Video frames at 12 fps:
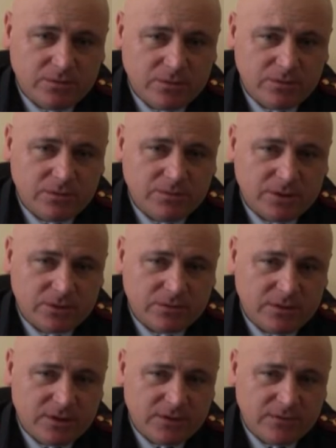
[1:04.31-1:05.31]
будут
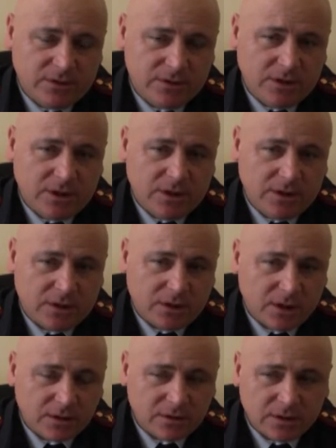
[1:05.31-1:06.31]
патрулировать
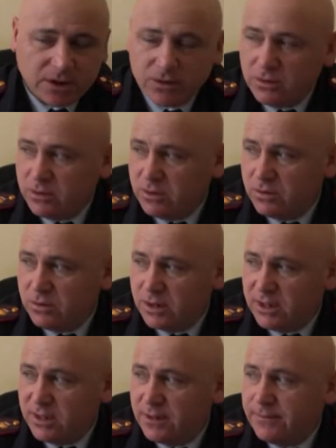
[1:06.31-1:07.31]
как районы
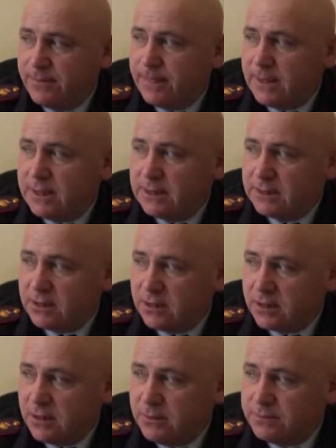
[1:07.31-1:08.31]
города,
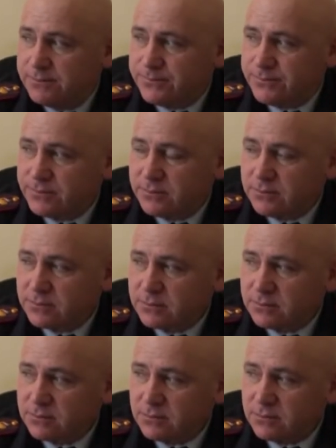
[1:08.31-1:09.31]
так и
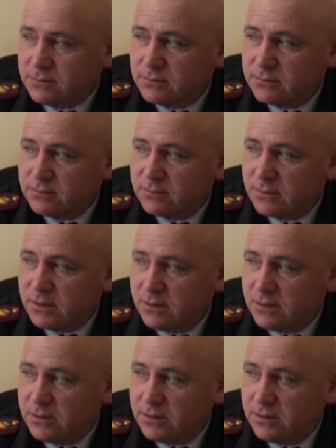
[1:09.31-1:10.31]

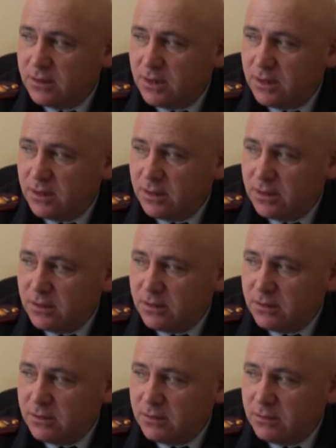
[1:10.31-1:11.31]
э,
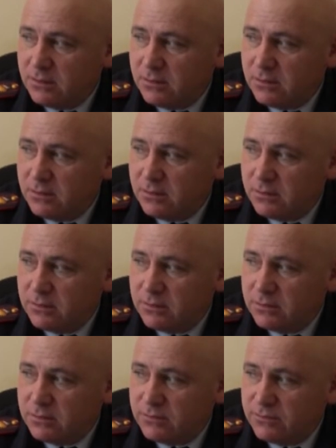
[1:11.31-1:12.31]
э,
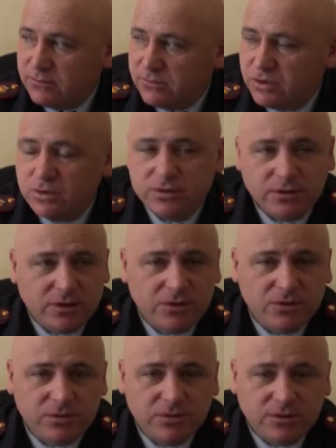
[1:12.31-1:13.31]
всю территорию